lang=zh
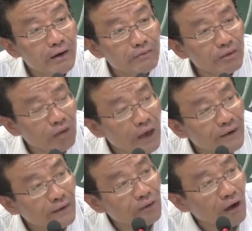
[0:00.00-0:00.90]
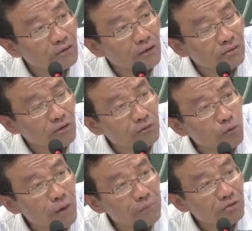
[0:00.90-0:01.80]
你千里迢迢的到
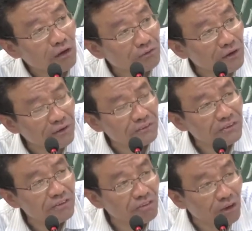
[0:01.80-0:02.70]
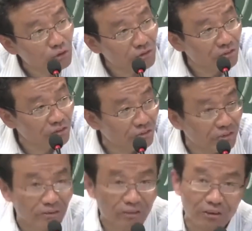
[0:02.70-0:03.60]
外面找到一个你理想中的妻
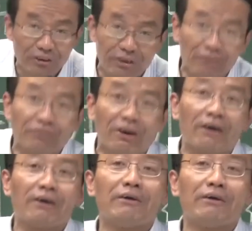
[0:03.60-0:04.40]
子，跟她结合在一起了。